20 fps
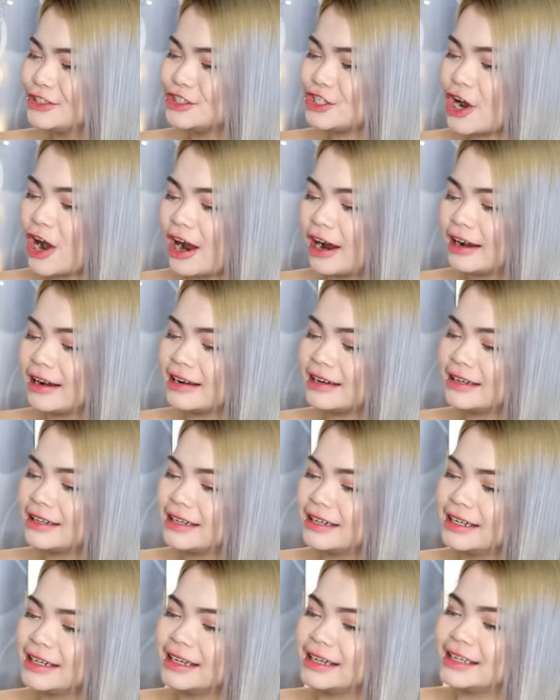Char.
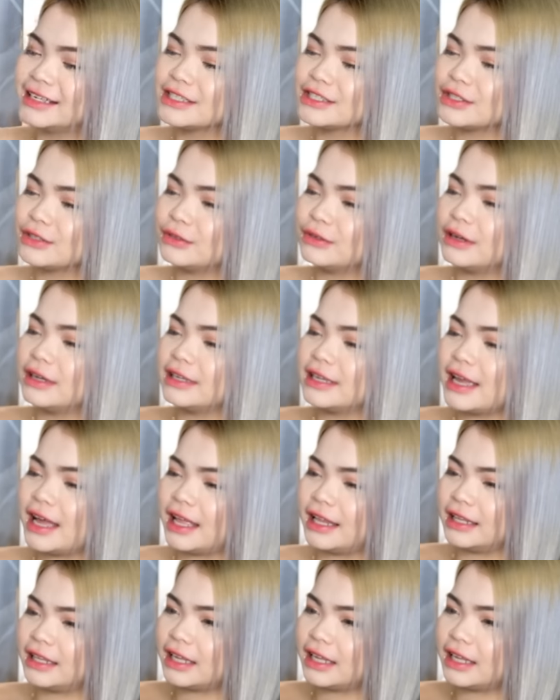So, ayan.